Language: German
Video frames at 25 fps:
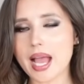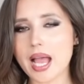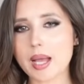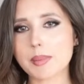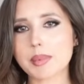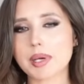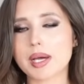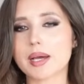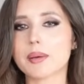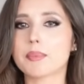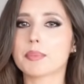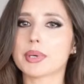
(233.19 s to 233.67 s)

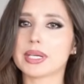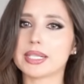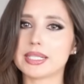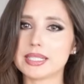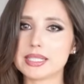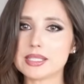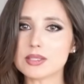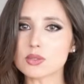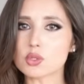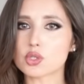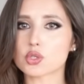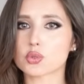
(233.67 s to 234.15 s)
Aber bei
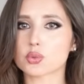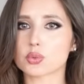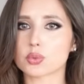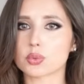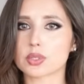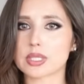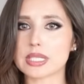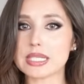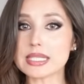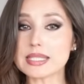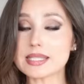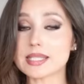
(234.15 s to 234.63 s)
diesen
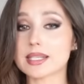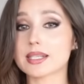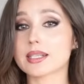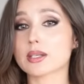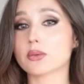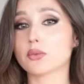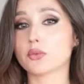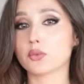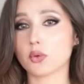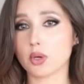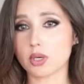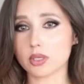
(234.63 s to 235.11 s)
Schuhen ist ja
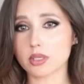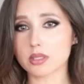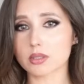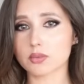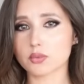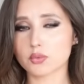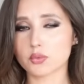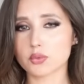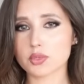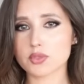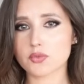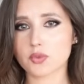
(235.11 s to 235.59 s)
der
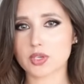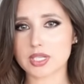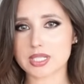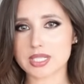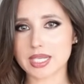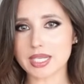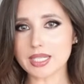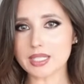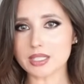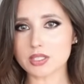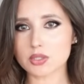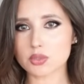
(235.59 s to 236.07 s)
vordere Fuß
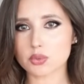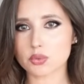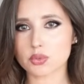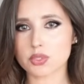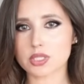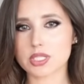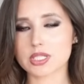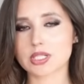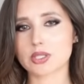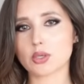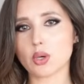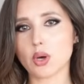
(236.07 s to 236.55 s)
verdeckt
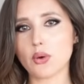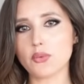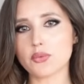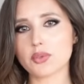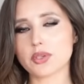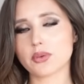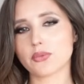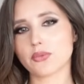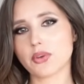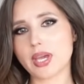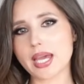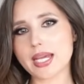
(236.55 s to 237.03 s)
und die
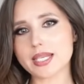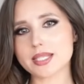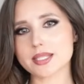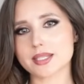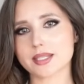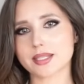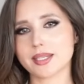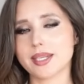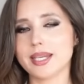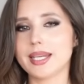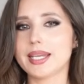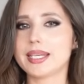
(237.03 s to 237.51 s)
offene
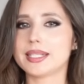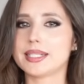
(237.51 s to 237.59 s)
Ferse,